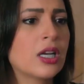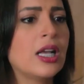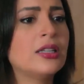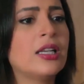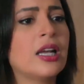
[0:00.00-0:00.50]

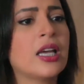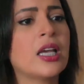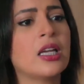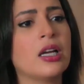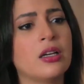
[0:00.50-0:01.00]
رجاله
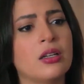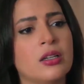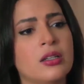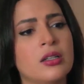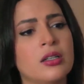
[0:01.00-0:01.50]
العيله
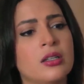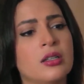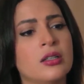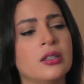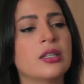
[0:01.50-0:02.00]

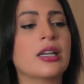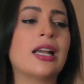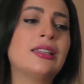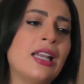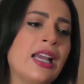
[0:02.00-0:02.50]

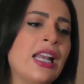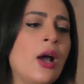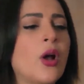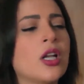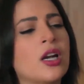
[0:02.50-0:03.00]
رجاله
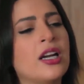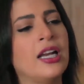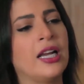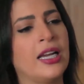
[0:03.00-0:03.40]
العيله ولا راجل